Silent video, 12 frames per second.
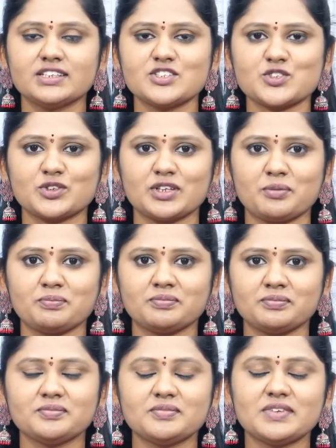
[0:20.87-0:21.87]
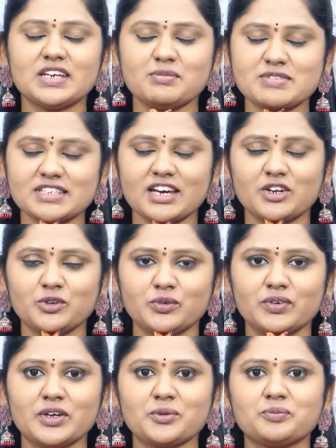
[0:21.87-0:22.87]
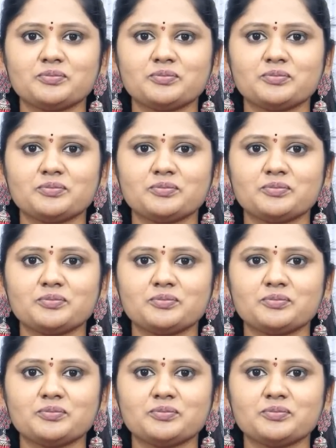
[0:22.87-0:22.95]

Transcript: తెలుసుకుందాం నమస్కారం గురువు గారు